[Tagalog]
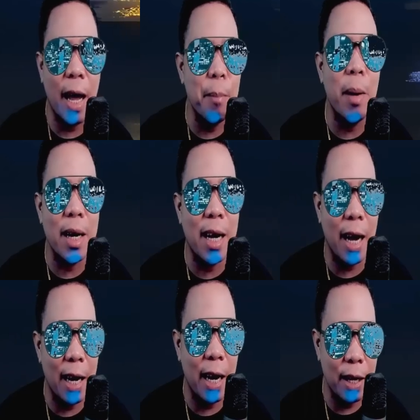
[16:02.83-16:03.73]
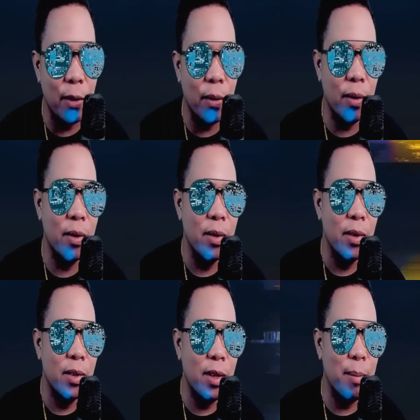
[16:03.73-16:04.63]
ay magkakalayo.
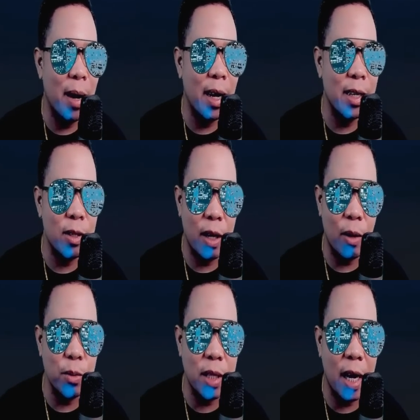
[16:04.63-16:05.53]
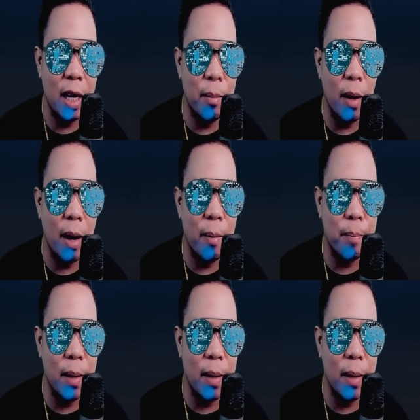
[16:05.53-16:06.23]
'di ba? Kung saan ang mga